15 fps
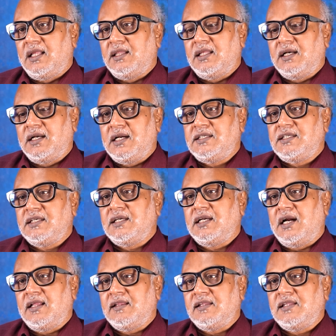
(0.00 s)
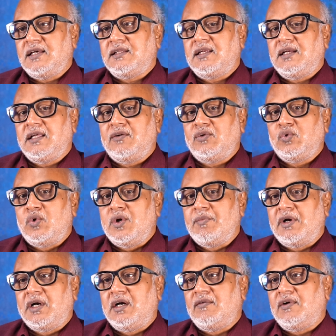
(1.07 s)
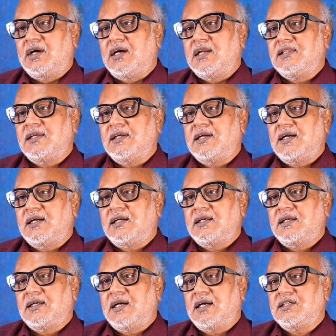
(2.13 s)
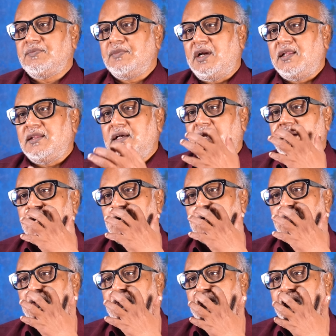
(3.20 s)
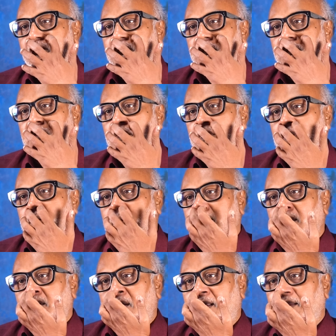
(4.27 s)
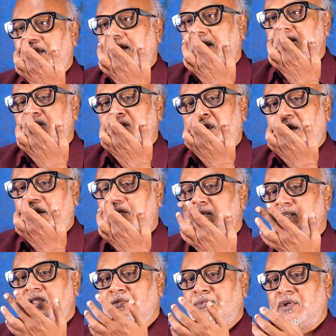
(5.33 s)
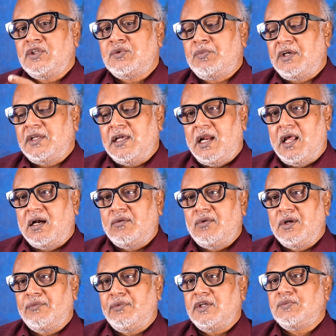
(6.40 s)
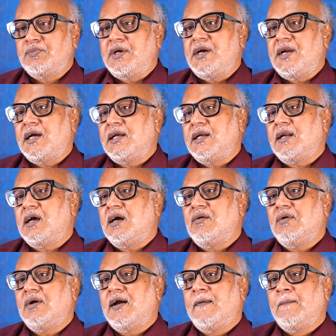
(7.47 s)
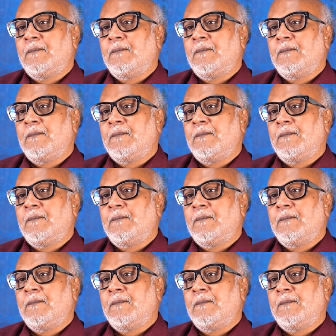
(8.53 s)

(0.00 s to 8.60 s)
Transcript: அந்த கட்சிக்கு கடந்த தேர்தலில் இருபது கோடி மக்கள் வாக்களித்திருக்காங்க காஷ்மீர்லேருந்து கன்னியாகுமரி வரைக்கும் அந்த கட்சியோட அக்கௌண்ட்ஸை ஃப்ரீஸ் பண்ணுற எல்லா அக்கௌண்ட்டையும் ஃப்ரீஸ் பண்ணிட்டாங்கன்றாங்க அவங்க